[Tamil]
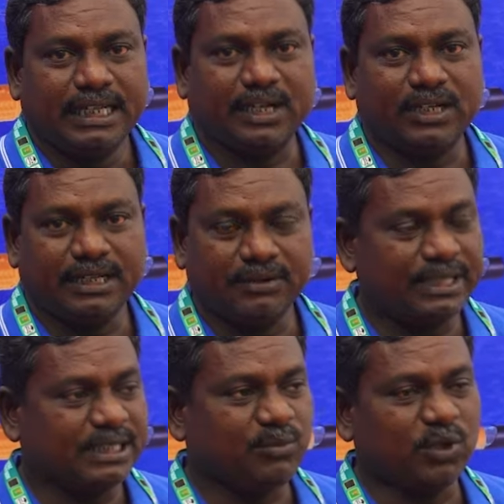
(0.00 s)
எங்களுடைய
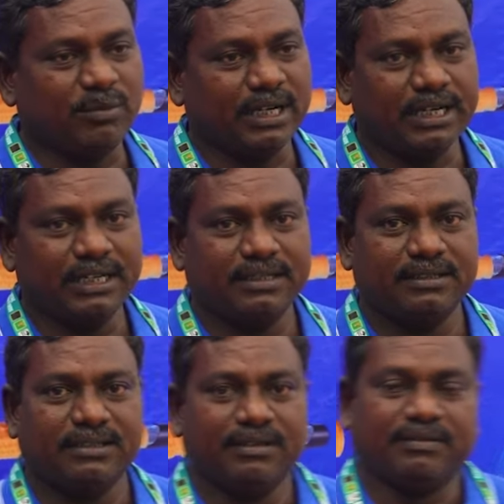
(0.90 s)
நிறுவனத்தின் மூலமாக
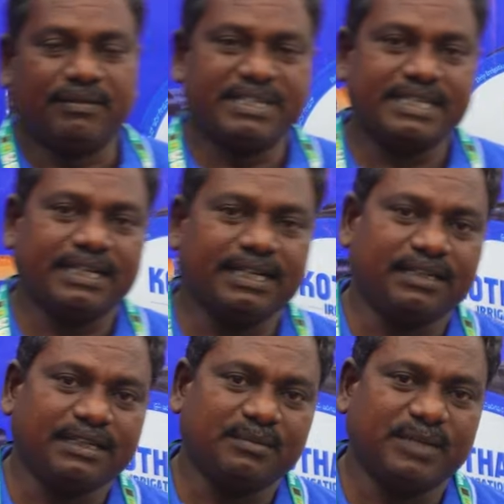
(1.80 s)

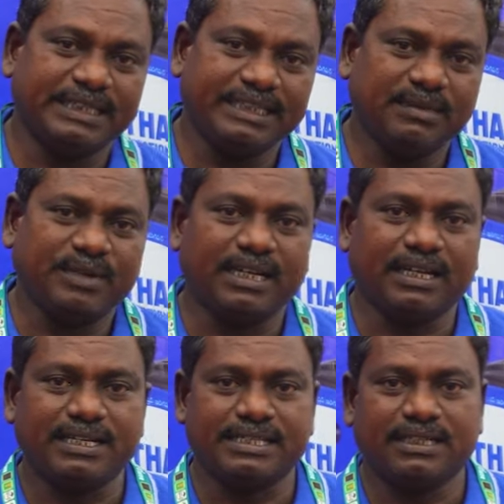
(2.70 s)
விவசாயிகளுக்கு மத்திய மாநில
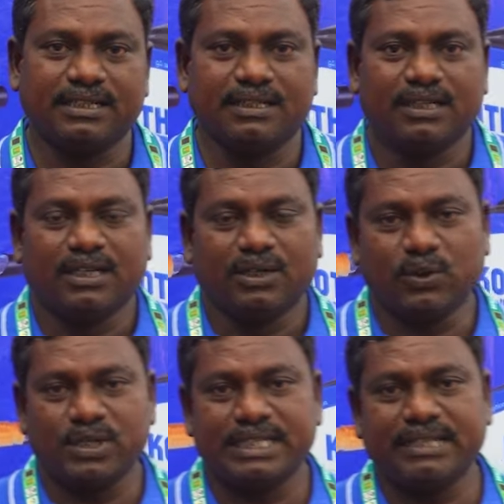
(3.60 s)
அரசின்
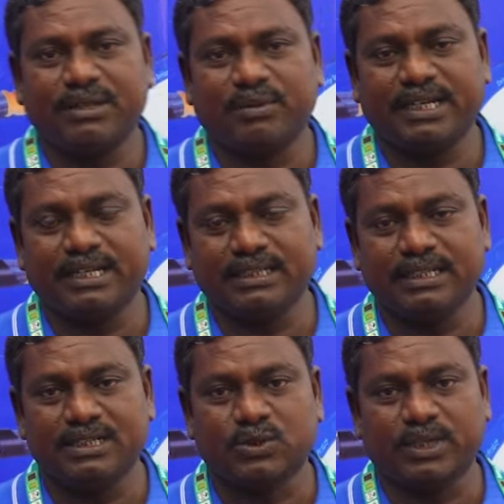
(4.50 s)
நூறு சதவீத
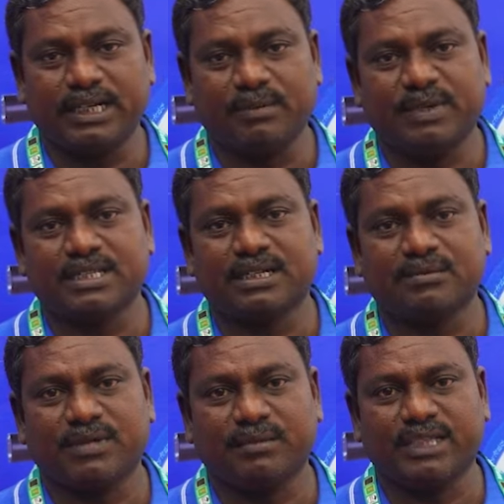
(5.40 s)
மானியத்தில் சொட்டு நீர்
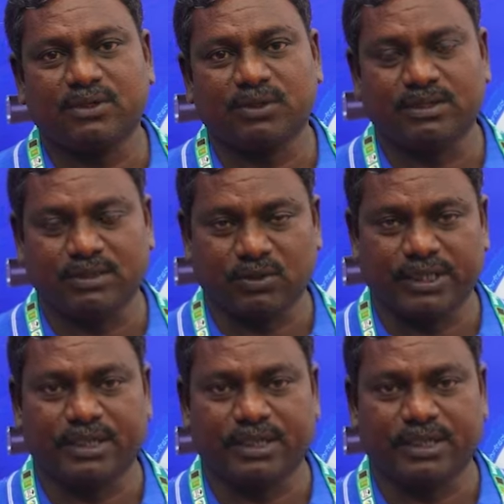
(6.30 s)
பாசனம் அமைத்து கொடுத்து கொண்டு